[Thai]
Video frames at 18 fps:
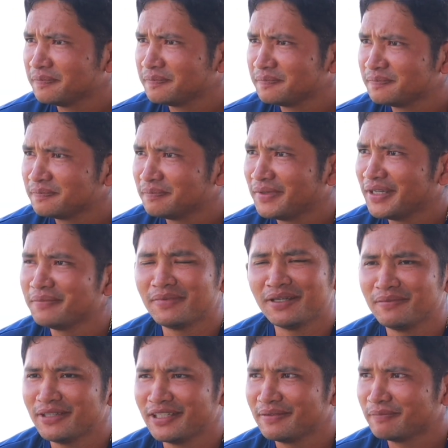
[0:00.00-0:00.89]
เอาไม่ใช่ไหม
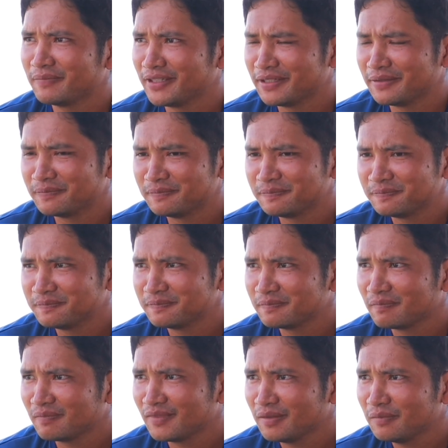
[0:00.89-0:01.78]

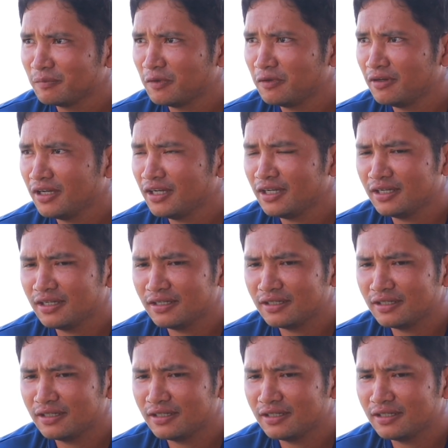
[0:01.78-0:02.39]
เพราะว่า